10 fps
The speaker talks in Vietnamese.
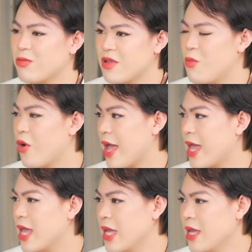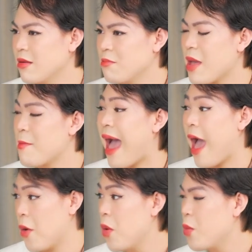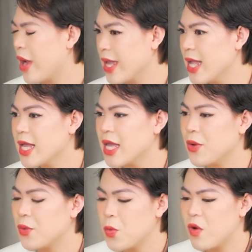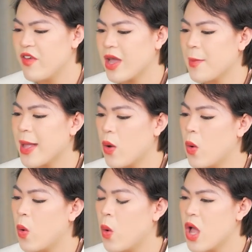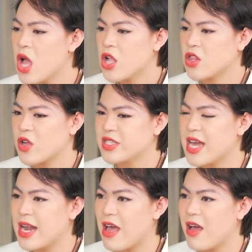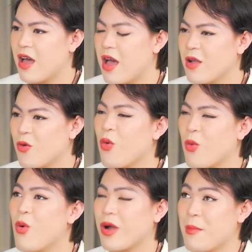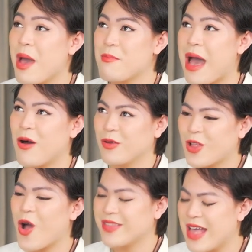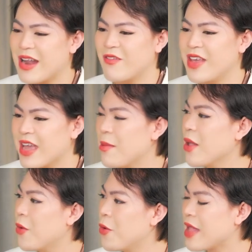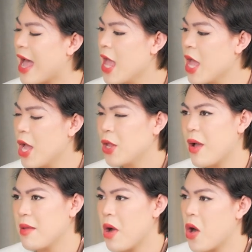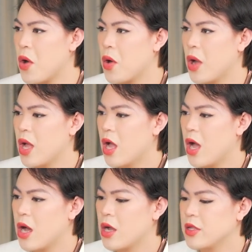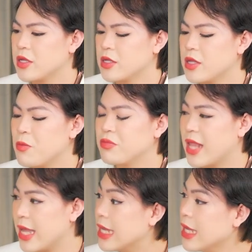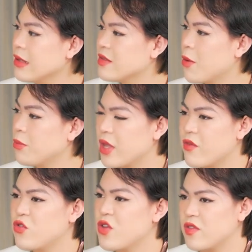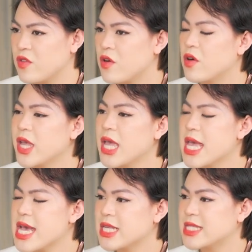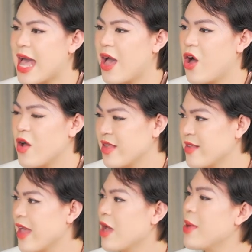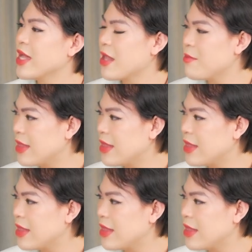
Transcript: đọc được một cái bài báo một cái nghiên cứu của WHO nói rằng là à, một cái bài báo nói rằng là WHO đã loại bỏ uh, đồng tính, song tính và chuyển giới ra khỏi danh sách các bệnh tâm